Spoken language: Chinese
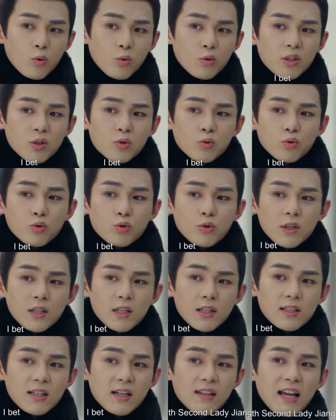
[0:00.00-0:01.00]
估计主
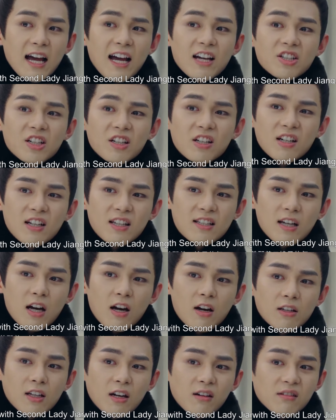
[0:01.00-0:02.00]
君现在还生着那
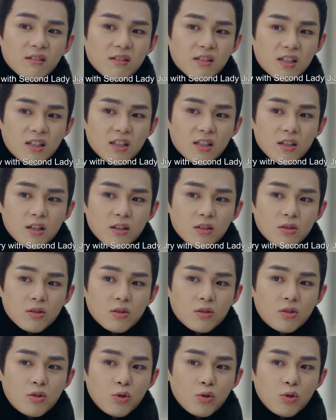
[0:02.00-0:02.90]
江二娘子的气，